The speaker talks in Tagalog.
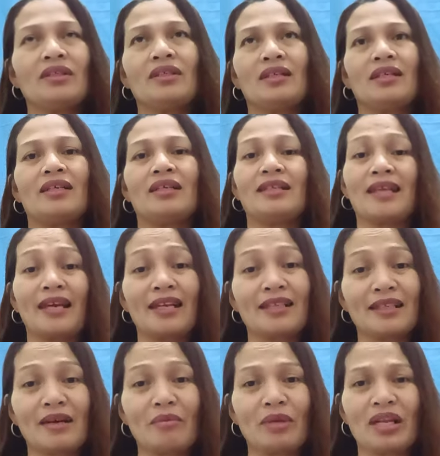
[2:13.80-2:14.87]
uh, dahil
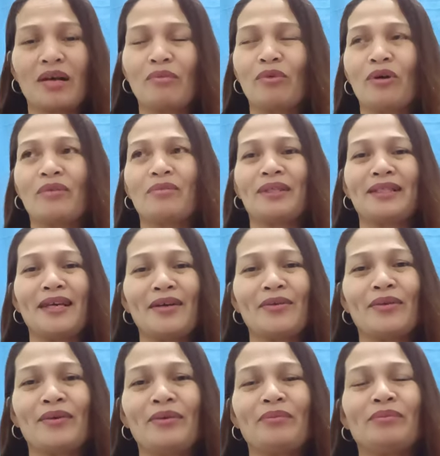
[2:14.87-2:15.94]
nga malabo ang mata
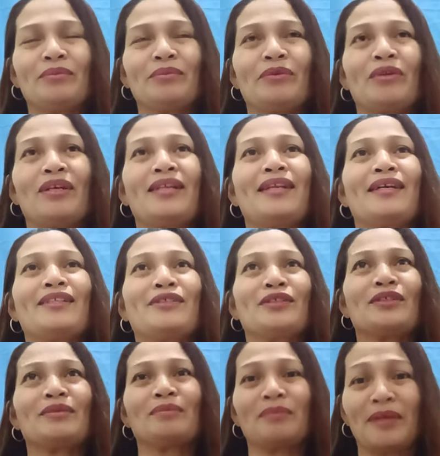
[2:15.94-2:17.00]
ko, purihin ang
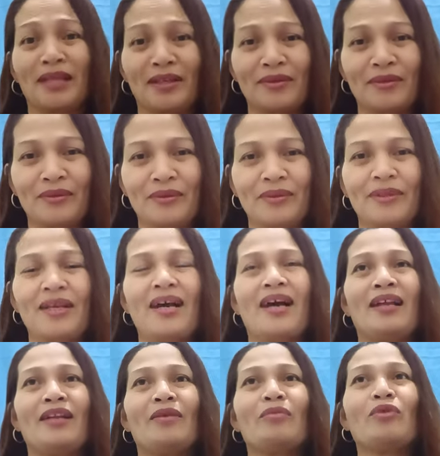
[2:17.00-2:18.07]
Diyos, pero
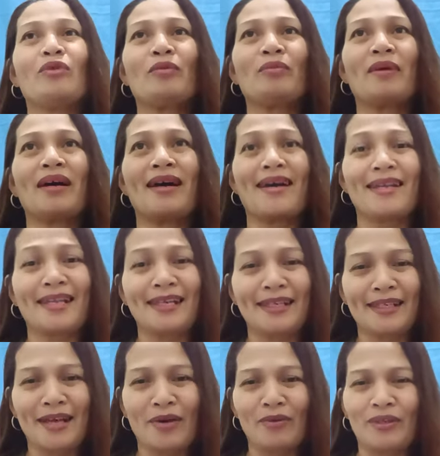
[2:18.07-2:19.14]
alam ko pa,
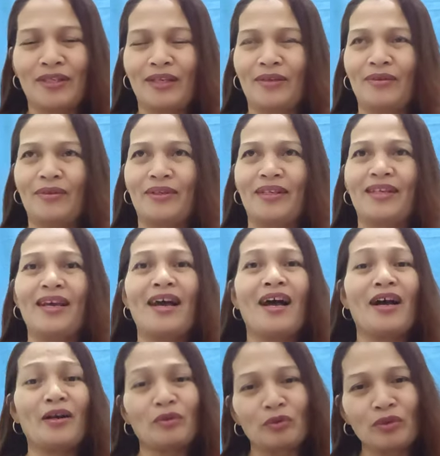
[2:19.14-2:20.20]
lilinawin ni Lord.
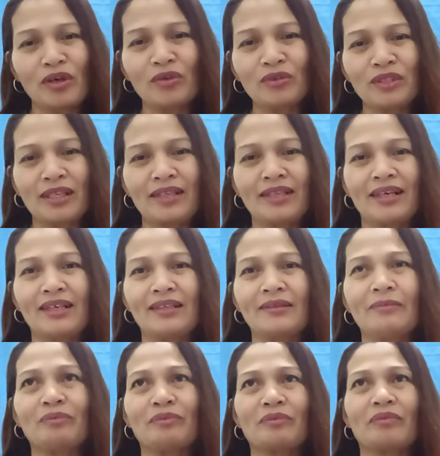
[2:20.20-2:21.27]
Ang una ko talagang
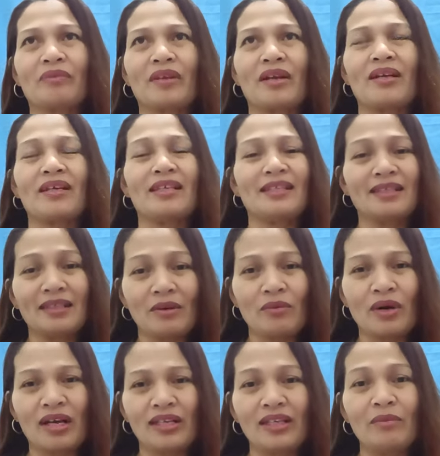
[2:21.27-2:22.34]
ang ah,
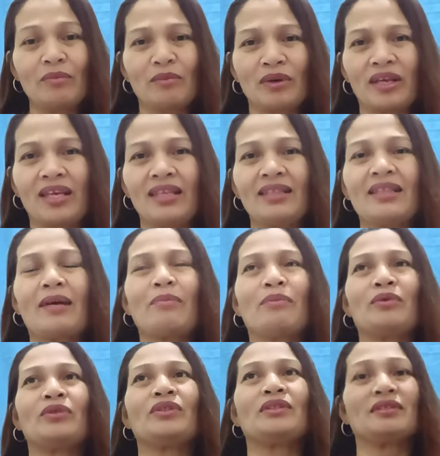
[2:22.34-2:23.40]
ginagawa, nagpray
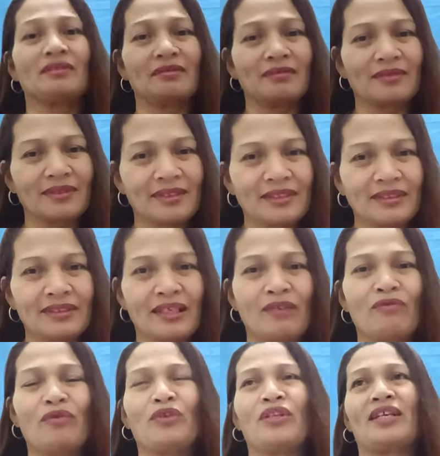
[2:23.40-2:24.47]
tapos
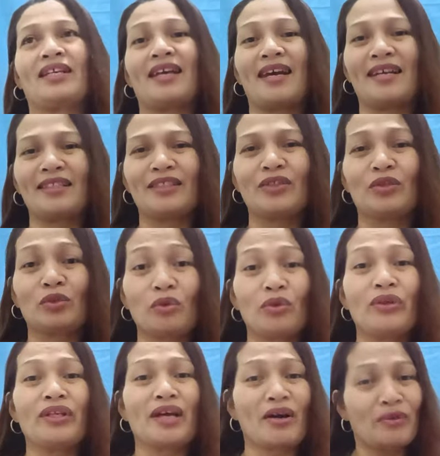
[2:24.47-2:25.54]
cellphone agad. So,
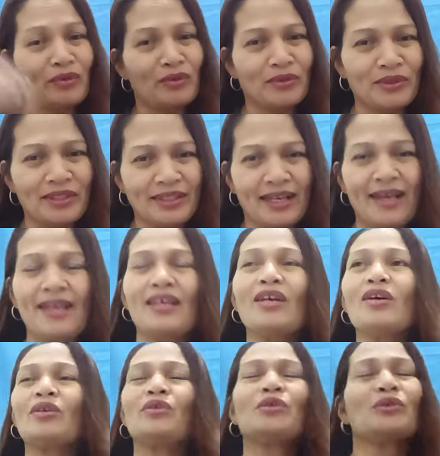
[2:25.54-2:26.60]
tuloy na ako doon sa
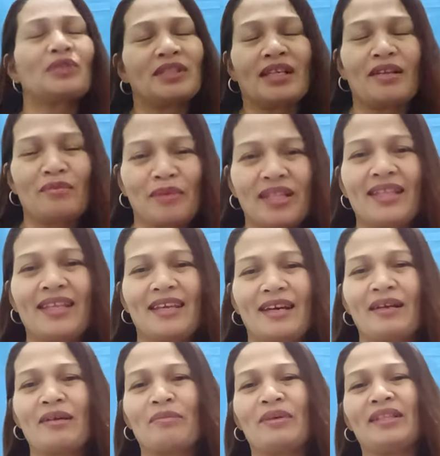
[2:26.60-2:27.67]
social media,
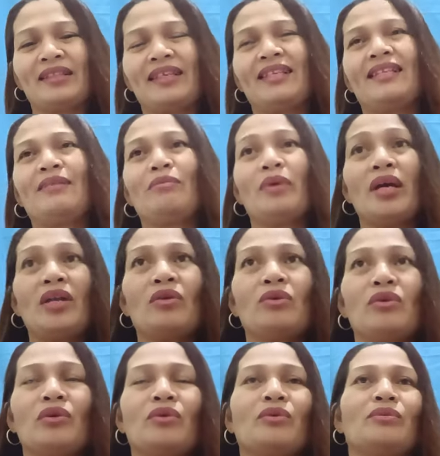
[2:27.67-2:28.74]
kapatid. Pero,
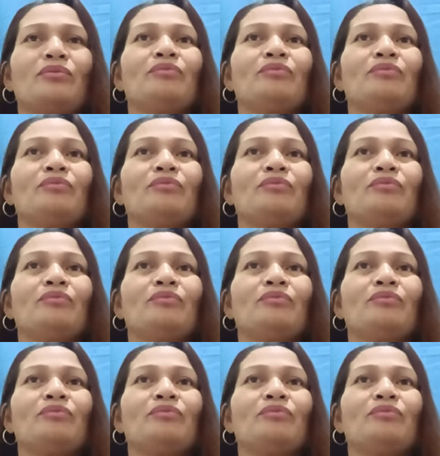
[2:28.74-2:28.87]
nung